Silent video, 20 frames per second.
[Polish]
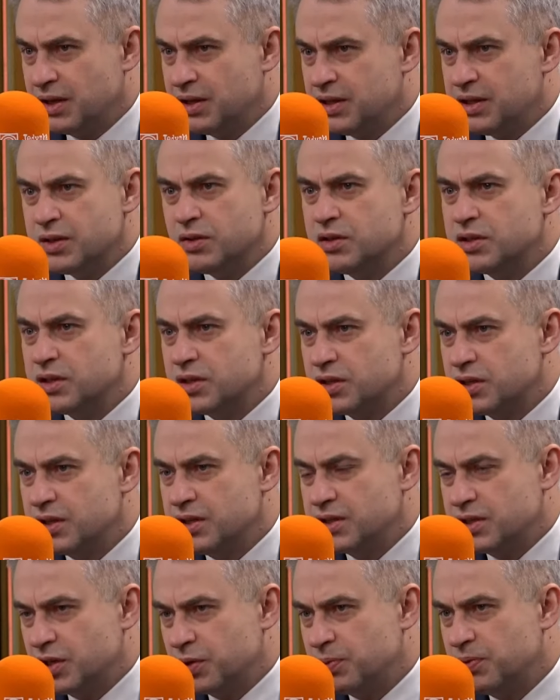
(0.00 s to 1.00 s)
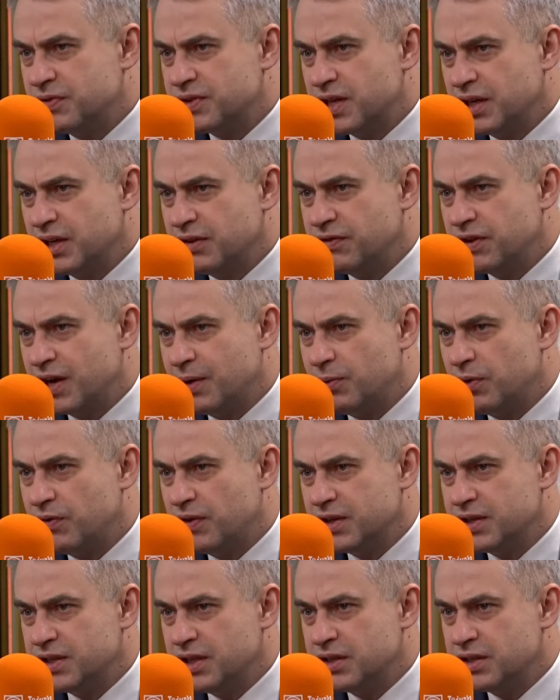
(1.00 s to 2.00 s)
ja nie sądzę, że jesteśmy w stanie
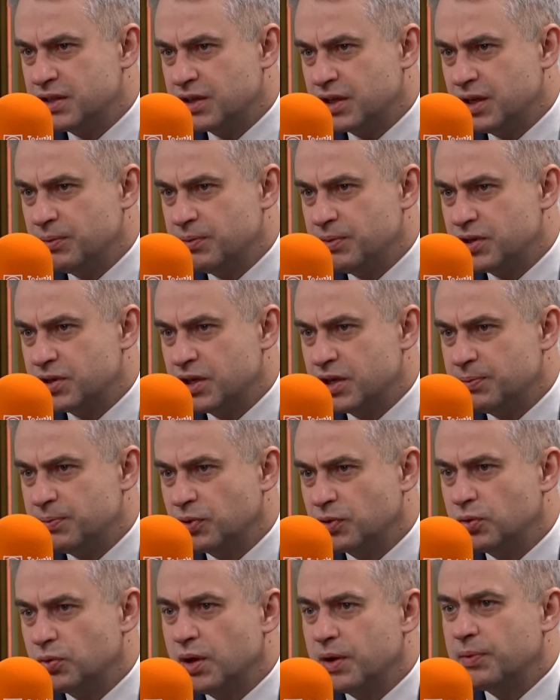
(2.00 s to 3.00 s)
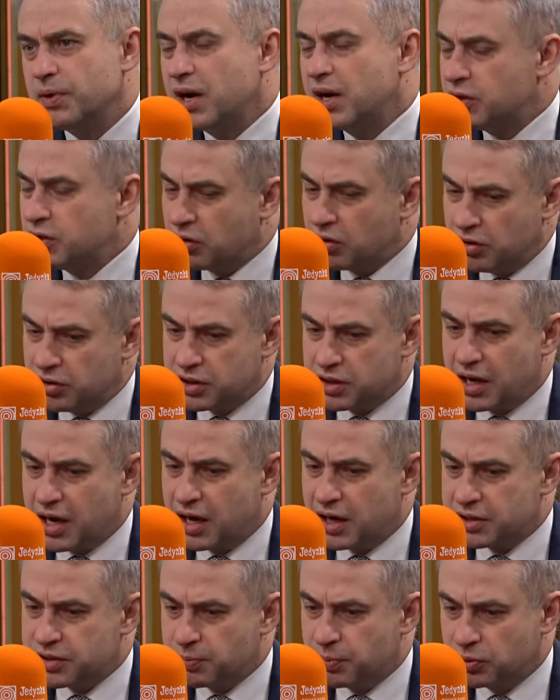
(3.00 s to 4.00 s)
wyhamować z językiem, jeżeli Panie po, ale dokończę.
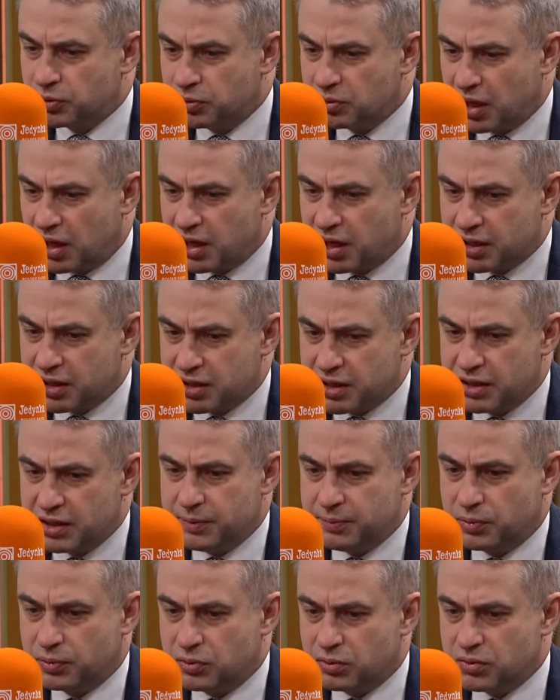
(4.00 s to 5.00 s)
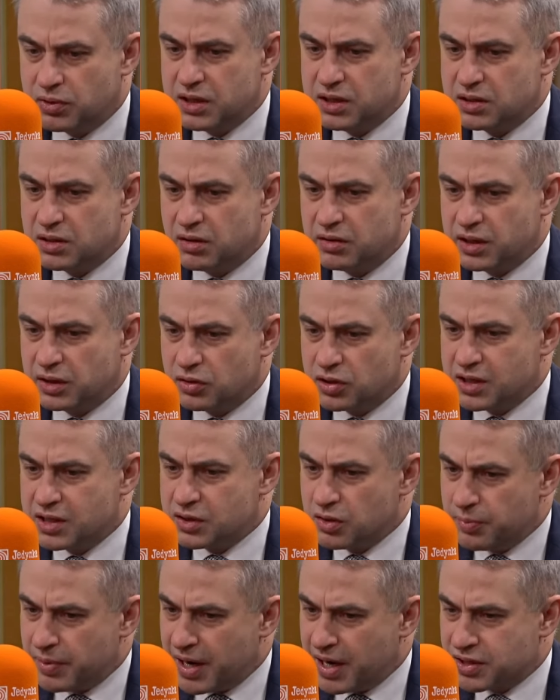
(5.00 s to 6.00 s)
Aż a kiedy po drugiej stronie ktoś
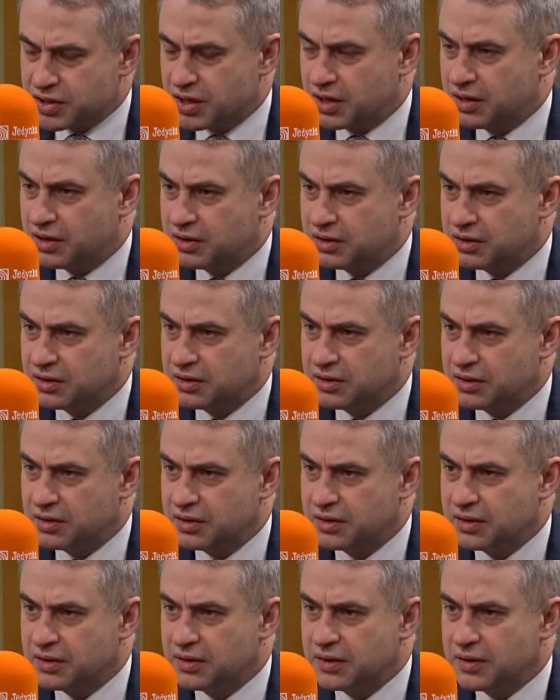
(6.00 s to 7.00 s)
nas obraża. Panie